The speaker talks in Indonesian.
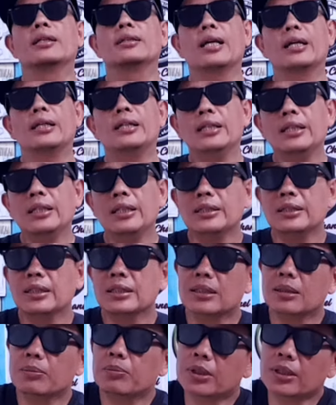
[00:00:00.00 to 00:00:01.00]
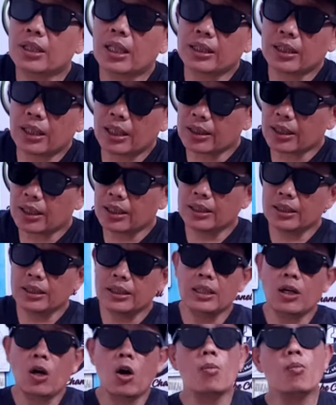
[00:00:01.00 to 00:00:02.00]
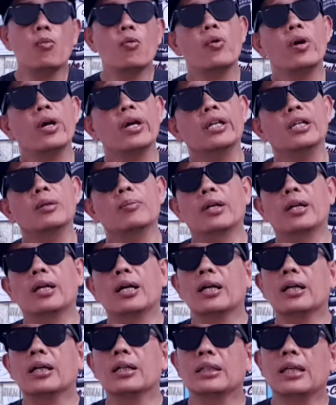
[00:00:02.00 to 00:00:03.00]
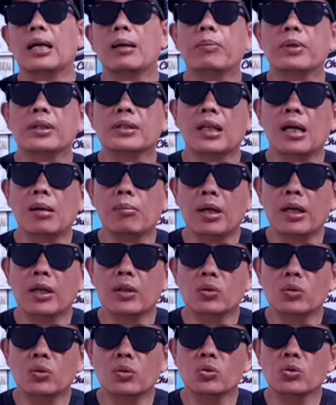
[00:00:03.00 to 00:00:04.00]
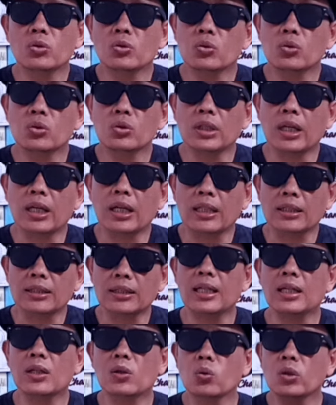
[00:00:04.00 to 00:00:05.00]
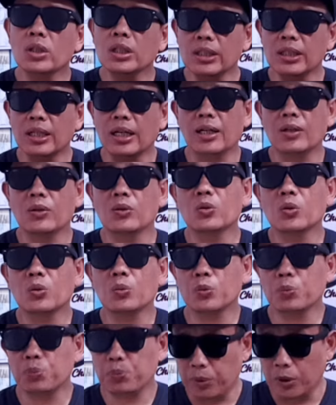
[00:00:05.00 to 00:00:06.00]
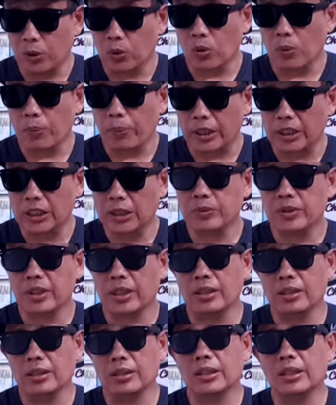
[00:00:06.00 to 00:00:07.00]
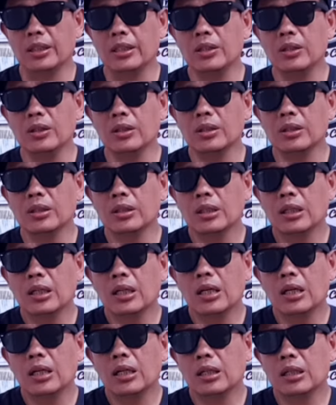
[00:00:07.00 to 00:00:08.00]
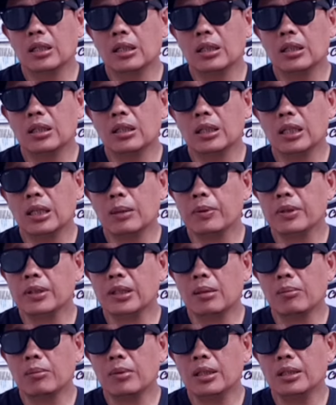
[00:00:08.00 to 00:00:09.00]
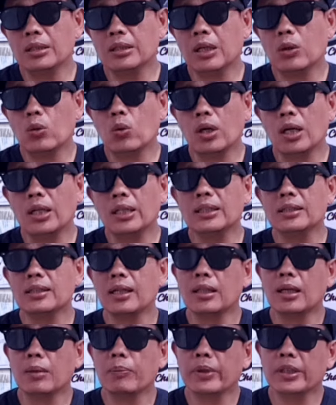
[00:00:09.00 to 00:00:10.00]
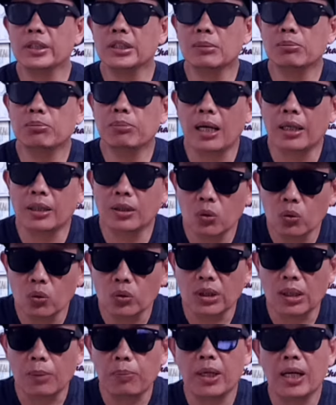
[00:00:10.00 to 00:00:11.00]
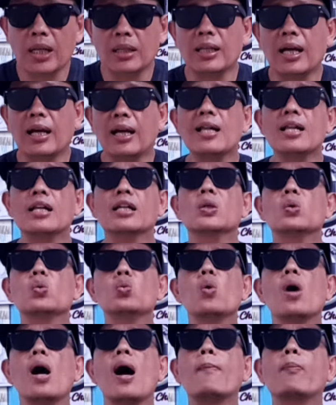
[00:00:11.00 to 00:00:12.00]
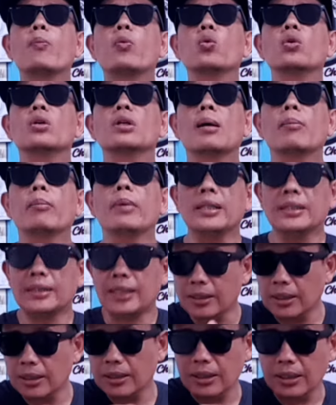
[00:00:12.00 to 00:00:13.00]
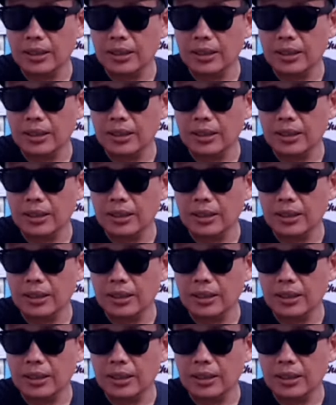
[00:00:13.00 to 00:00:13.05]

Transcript: jadi sistem pertandingan kali ini home away di mana yang pertama itu justru saya rasa rugi ya untuk pendukung persib saya ini jadi eh, leg pertama dilakukan di kandang Persib Bandung ya pada tanggal 26 Mei catat